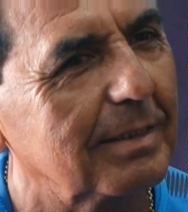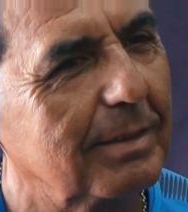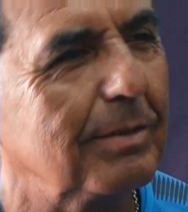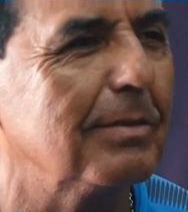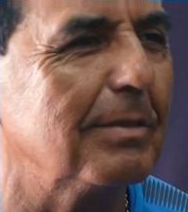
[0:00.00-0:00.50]

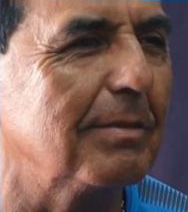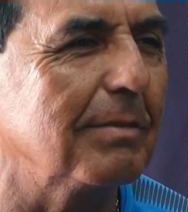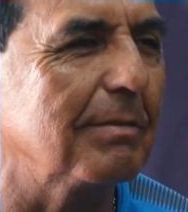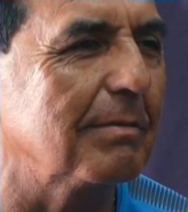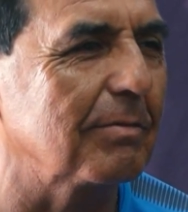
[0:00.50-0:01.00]

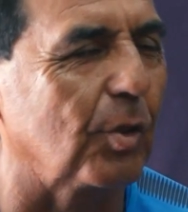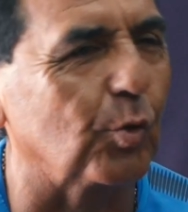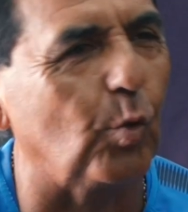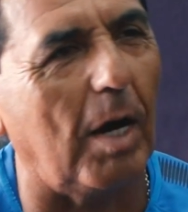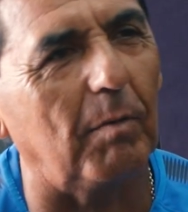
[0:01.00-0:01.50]
Yo
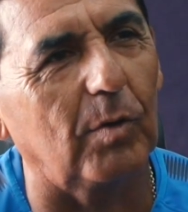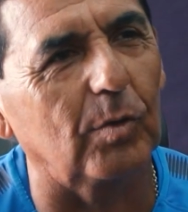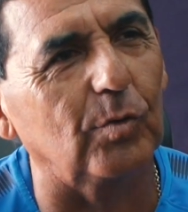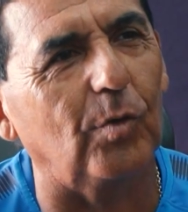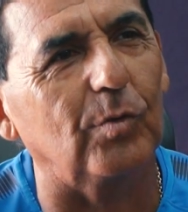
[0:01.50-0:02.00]
cuando hablo
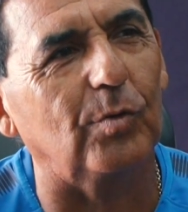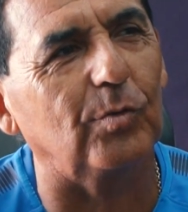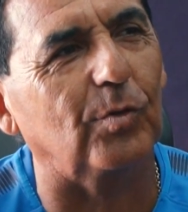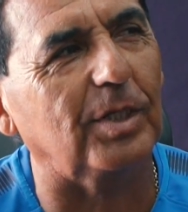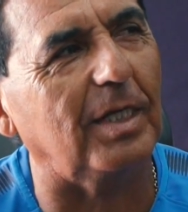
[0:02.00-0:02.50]
no, no,
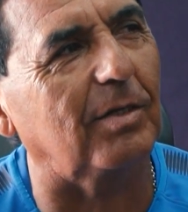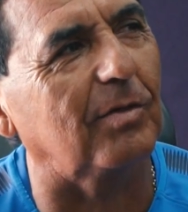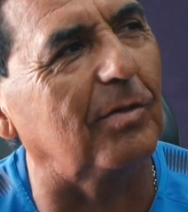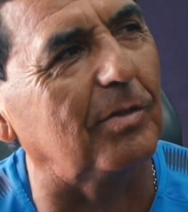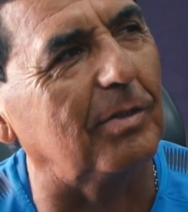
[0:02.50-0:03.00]
no
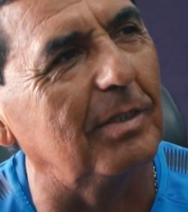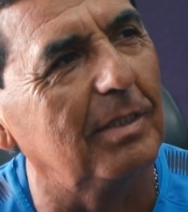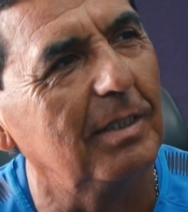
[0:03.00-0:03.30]
quiero